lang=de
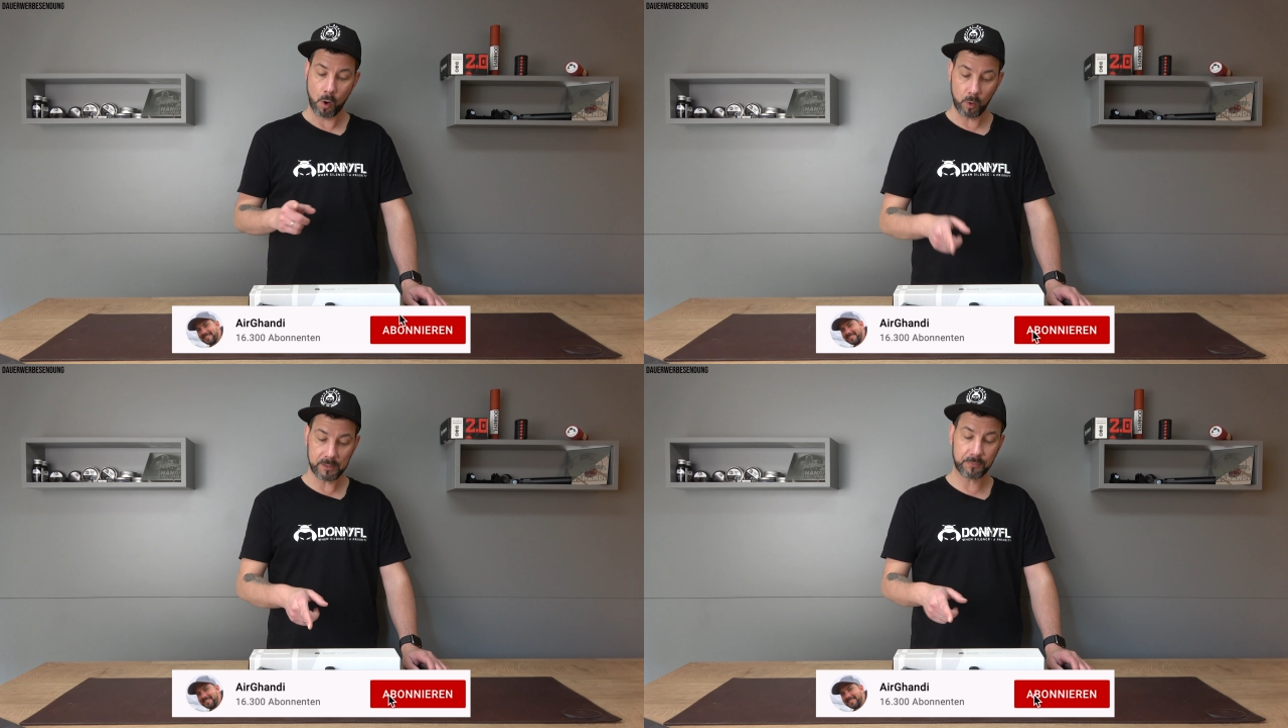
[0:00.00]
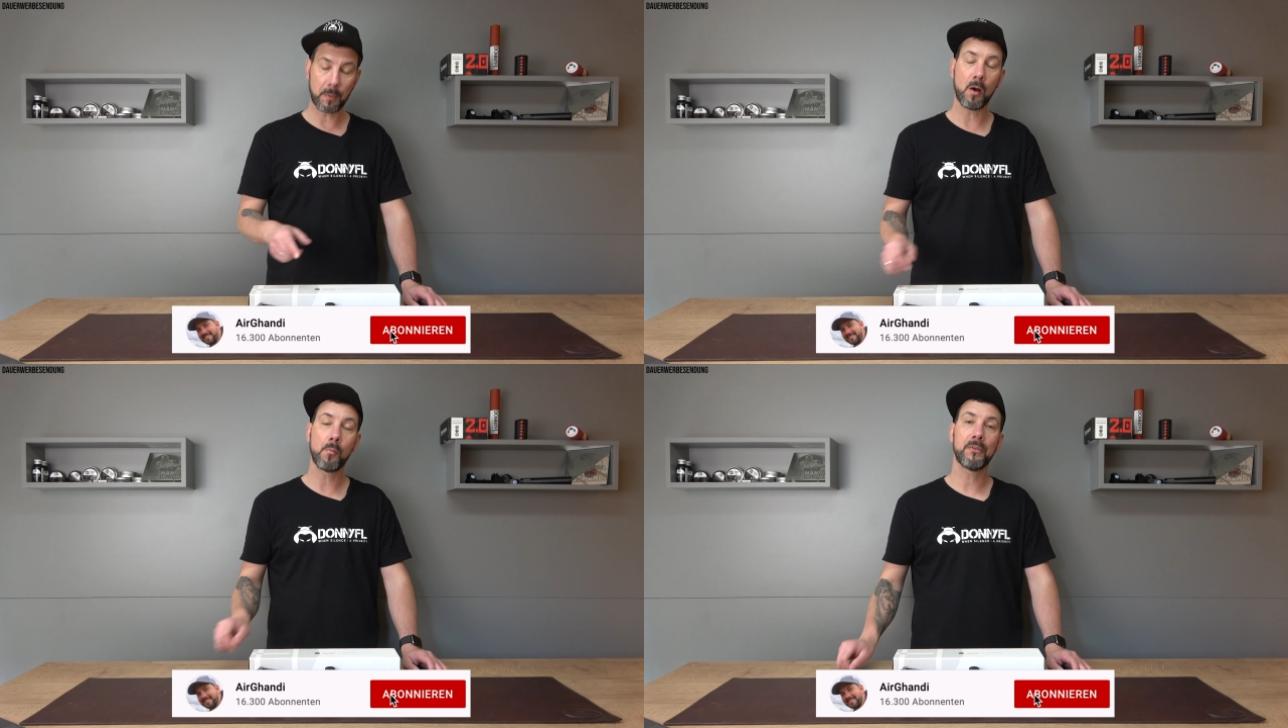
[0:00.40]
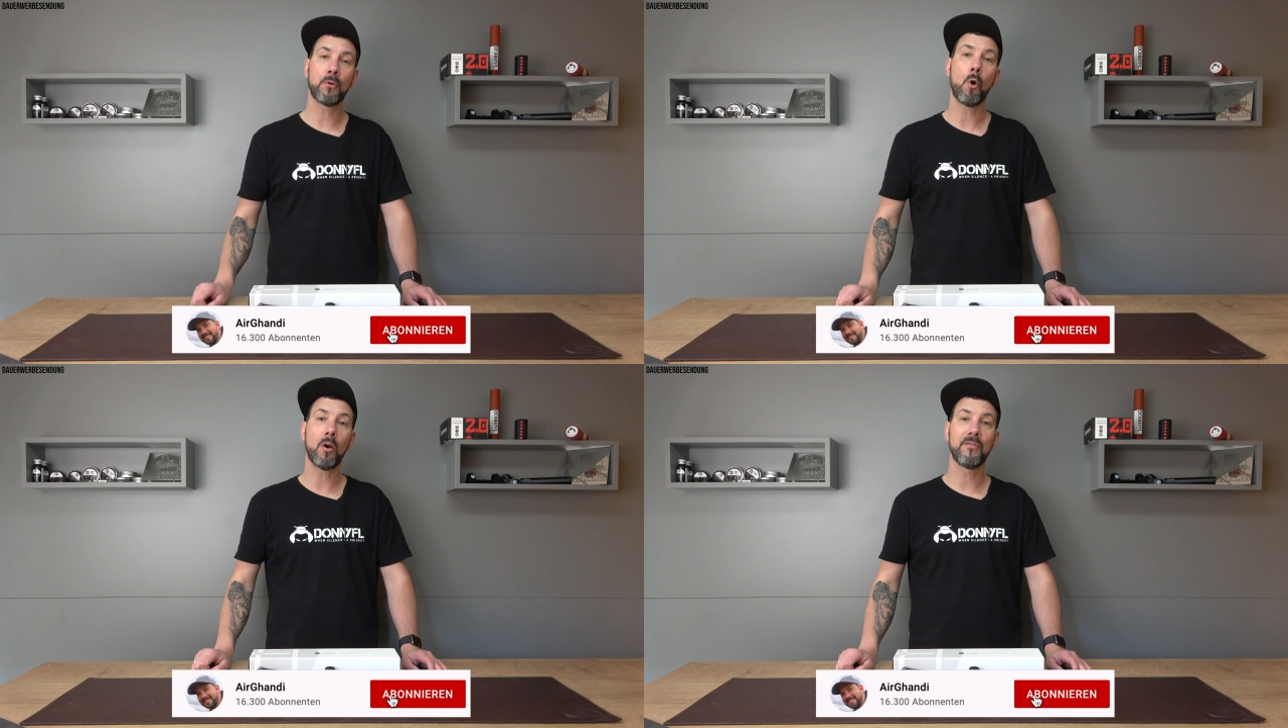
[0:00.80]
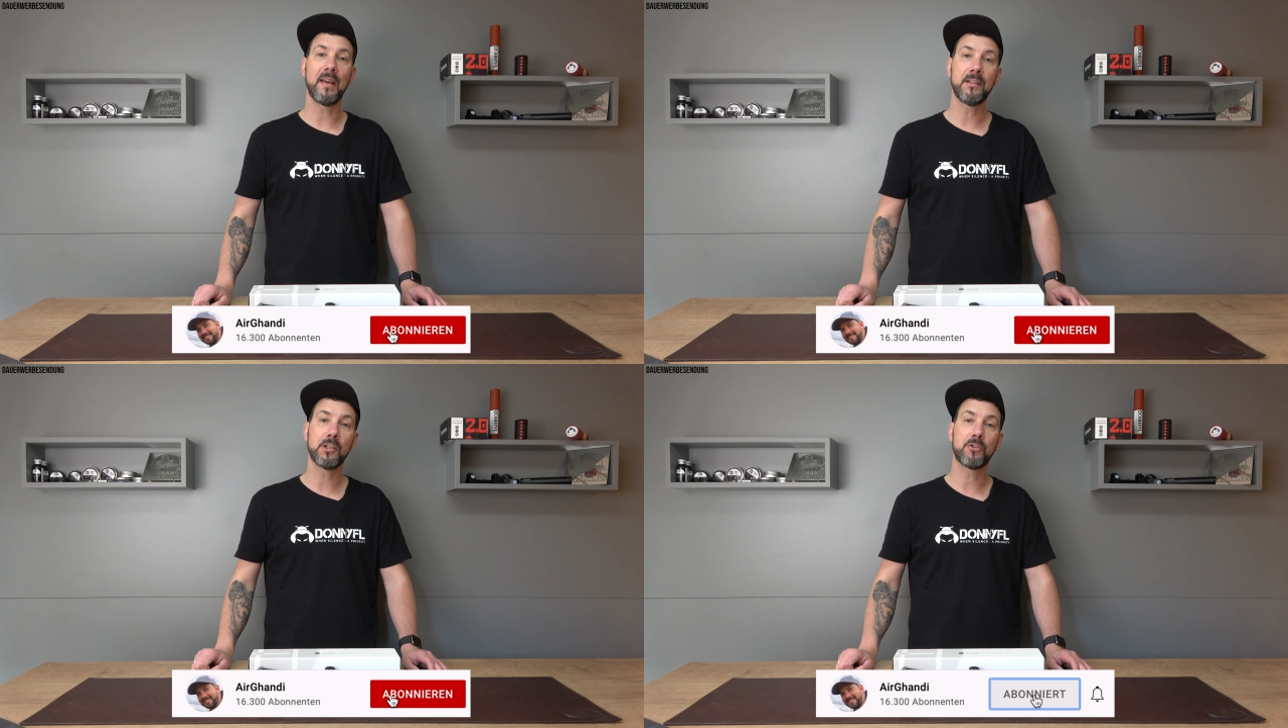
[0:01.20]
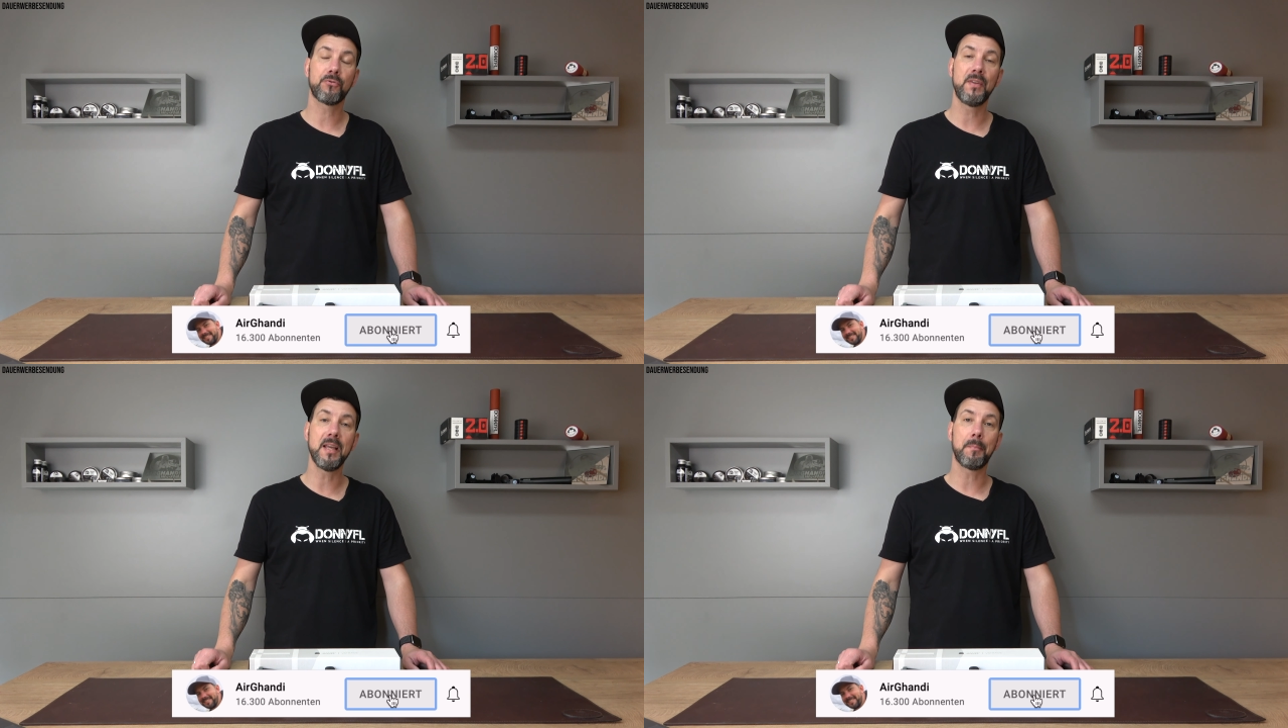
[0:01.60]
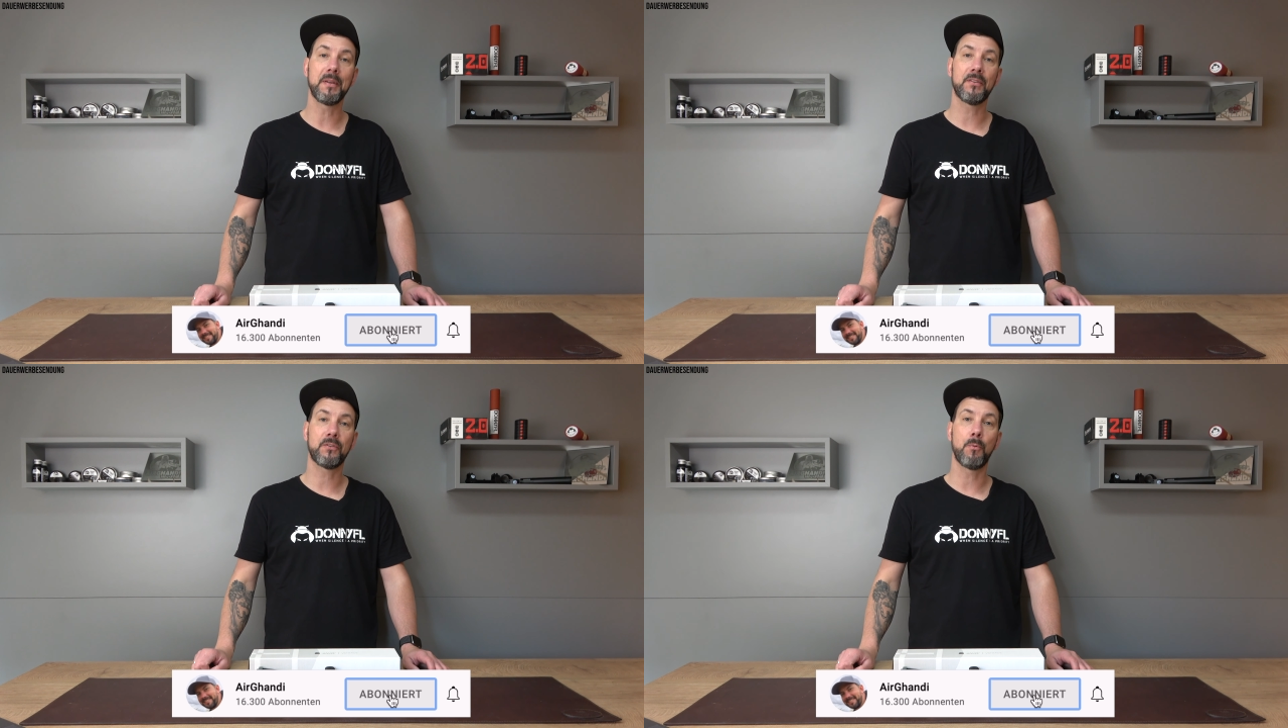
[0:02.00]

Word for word: Und zwar um das Hawk Vantage 4 bis